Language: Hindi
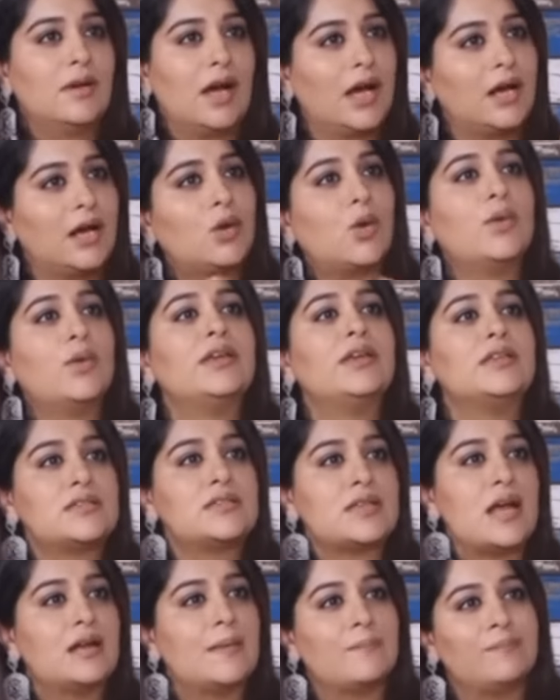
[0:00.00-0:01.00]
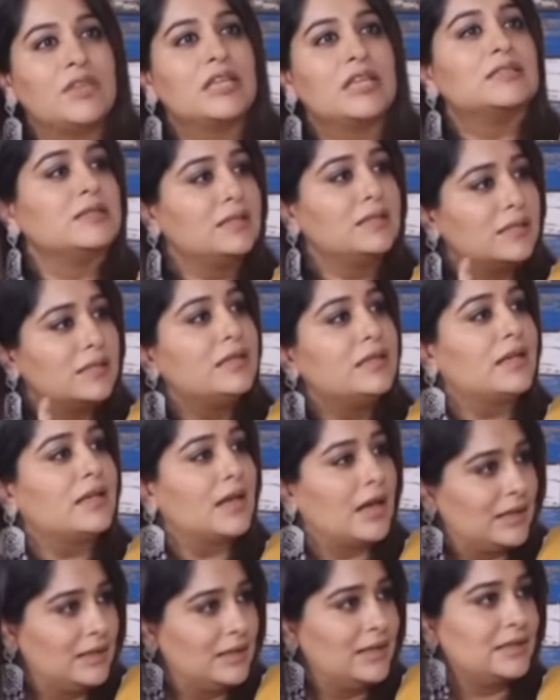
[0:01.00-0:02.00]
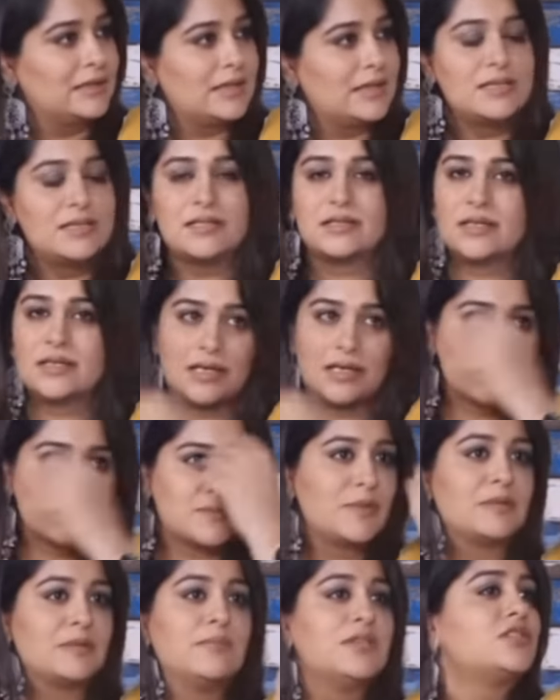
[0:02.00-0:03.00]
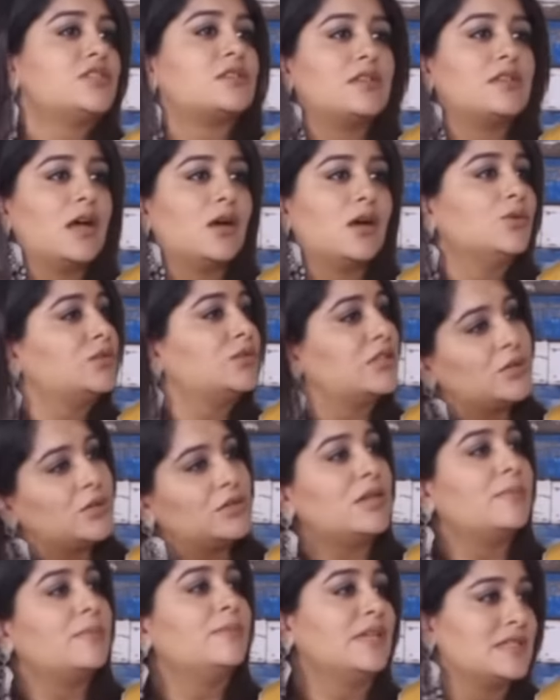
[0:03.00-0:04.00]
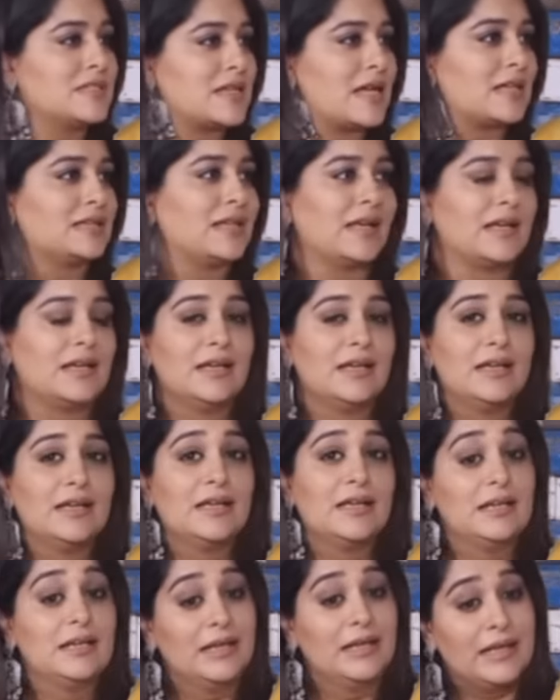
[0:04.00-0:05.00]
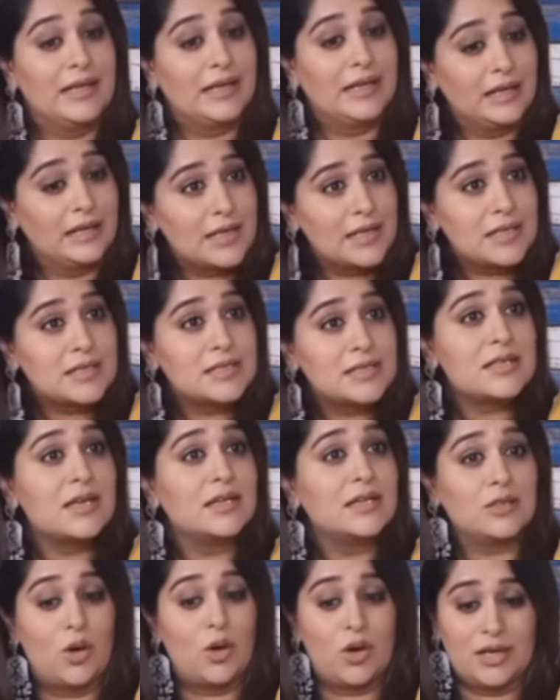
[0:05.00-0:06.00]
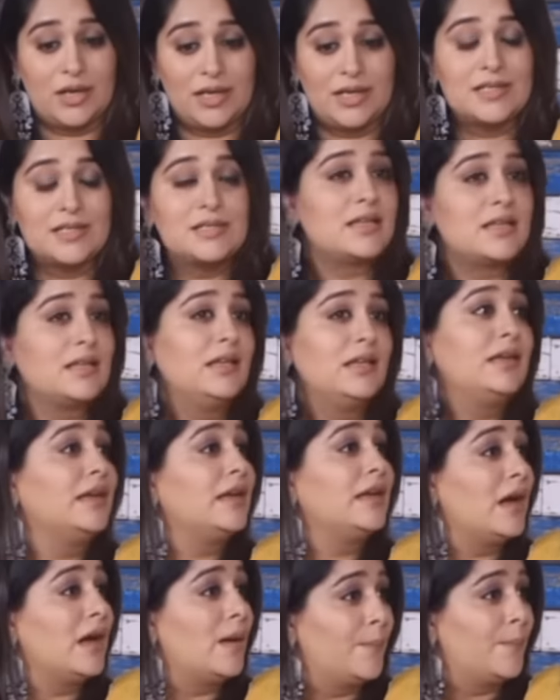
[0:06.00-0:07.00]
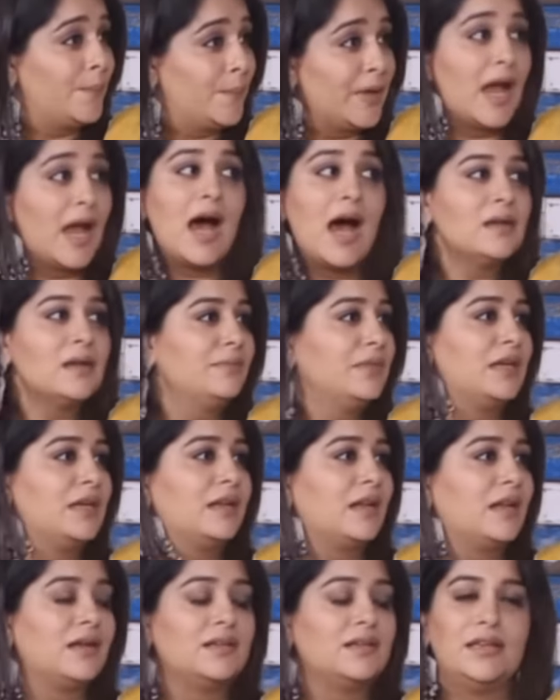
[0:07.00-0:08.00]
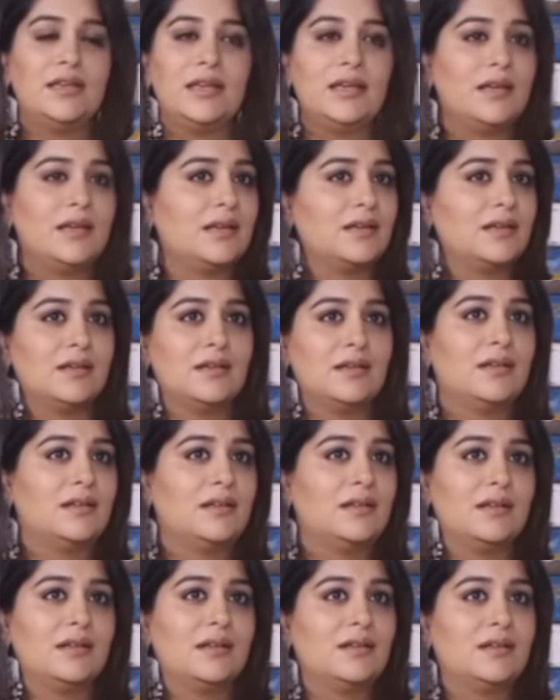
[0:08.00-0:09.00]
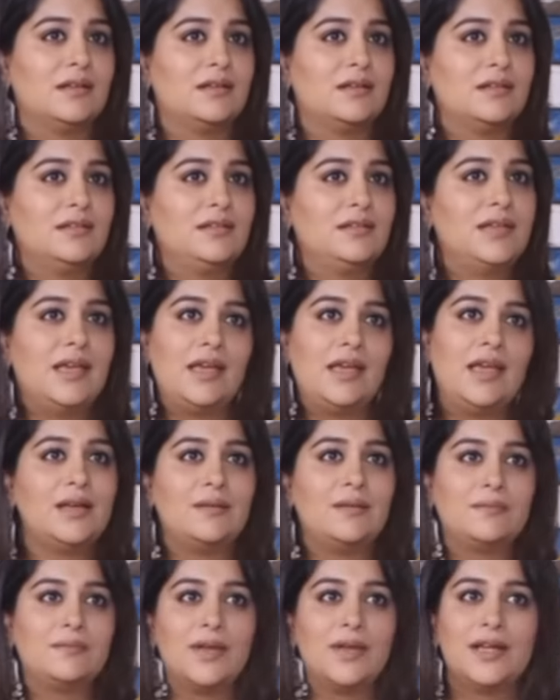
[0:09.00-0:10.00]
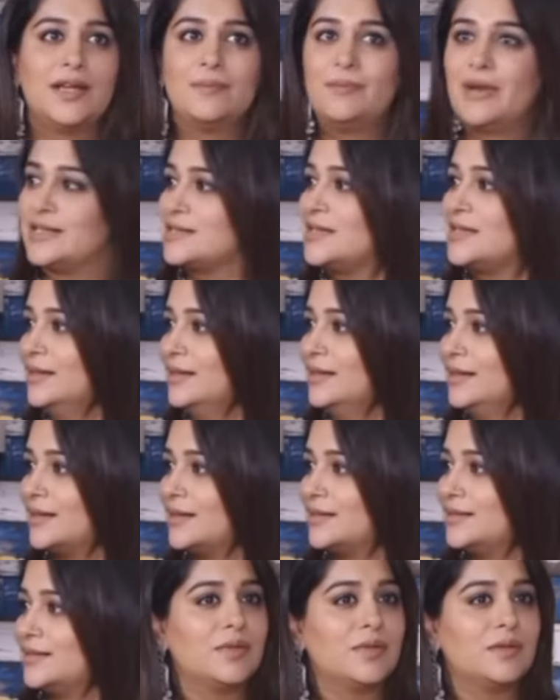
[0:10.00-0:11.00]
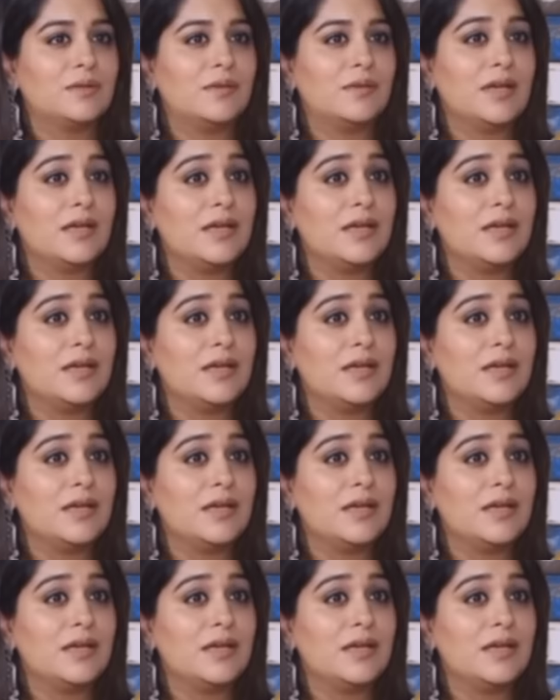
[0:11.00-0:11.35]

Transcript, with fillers: हर कोई इंसान अपना तरीका निकाल लेता है जिसकी किस्मत में जितना होता है उतना मिल जाता है लेकिन इज्जत और इस तरीके का प्यार मिलना ये ये एक एक ब्लेसिंग ही लग